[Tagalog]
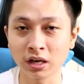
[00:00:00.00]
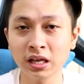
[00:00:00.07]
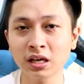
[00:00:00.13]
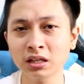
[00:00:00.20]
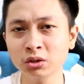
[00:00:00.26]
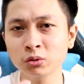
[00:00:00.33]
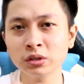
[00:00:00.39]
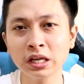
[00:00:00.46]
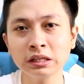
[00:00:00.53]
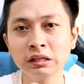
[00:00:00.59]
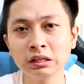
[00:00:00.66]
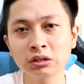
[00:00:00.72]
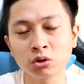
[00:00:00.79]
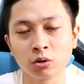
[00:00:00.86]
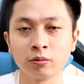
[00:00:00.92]
Like katulad
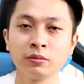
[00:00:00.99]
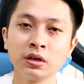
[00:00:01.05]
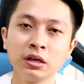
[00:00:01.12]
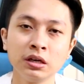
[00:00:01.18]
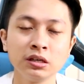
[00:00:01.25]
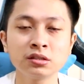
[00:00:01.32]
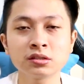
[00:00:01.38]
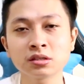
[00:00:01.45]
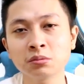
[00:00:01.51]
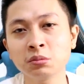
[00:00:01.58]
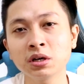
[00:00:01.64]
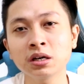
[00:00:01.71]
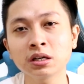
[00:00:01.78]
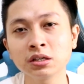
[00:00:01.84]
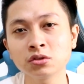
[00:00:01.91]
nito, isa sa
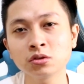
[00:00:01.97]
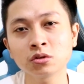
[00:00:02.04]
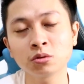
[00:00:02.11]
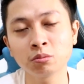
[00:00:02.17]
mga reason